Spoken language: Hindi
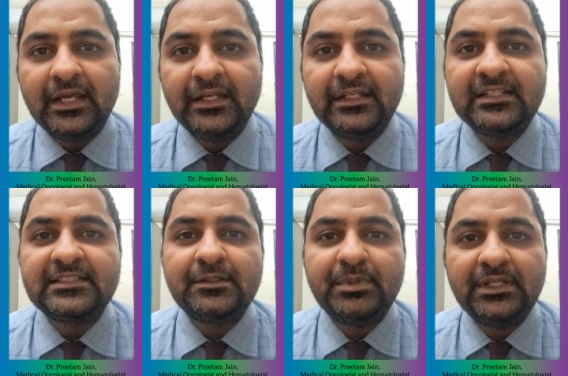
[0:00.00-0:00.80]
इन
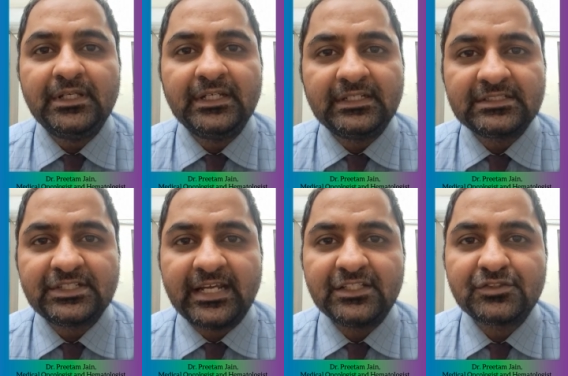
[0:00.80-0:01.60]
किसी भी
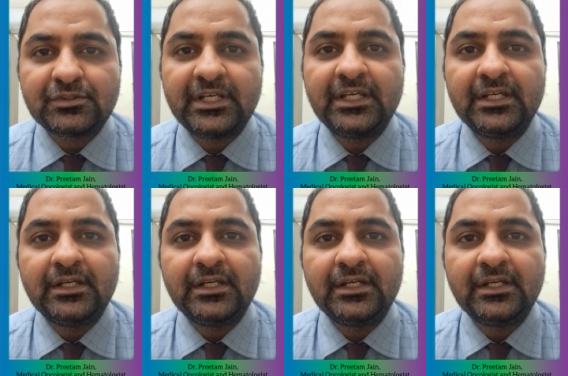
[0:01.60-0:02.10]
इंटेस्टाइंस के